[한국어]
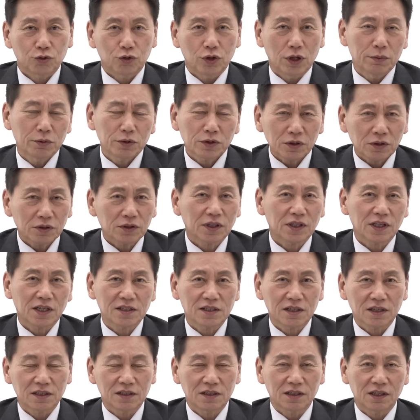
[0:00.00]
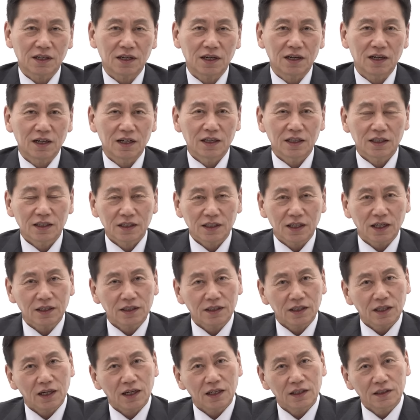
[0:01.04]
괴물은 어떻게 탄생했는가?
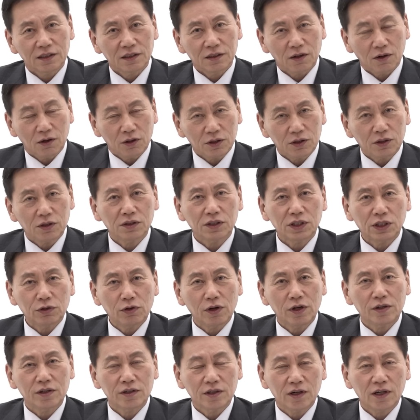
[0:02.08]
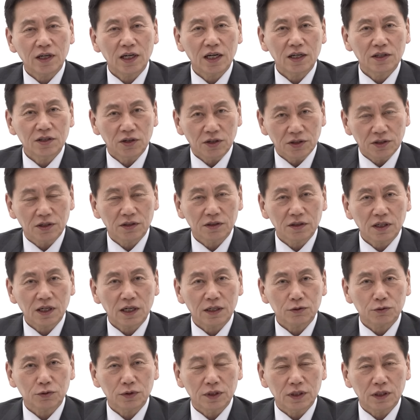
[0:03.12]
개딸은 어떤 기원과 연역을
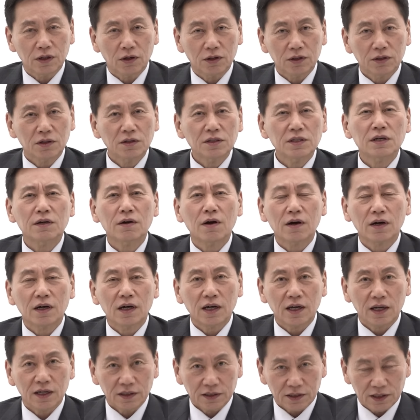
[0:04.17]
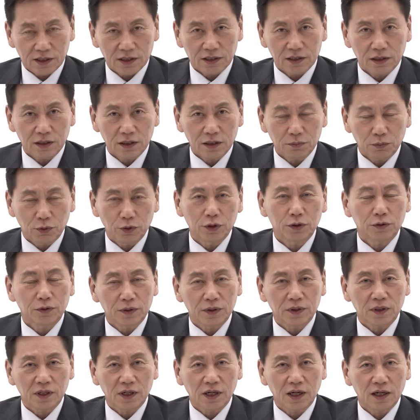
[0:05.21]
가지고 있는가? 어떤 생각과 행태를 보이고
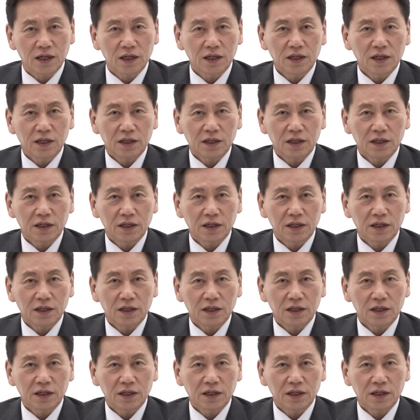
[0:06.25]
있는가?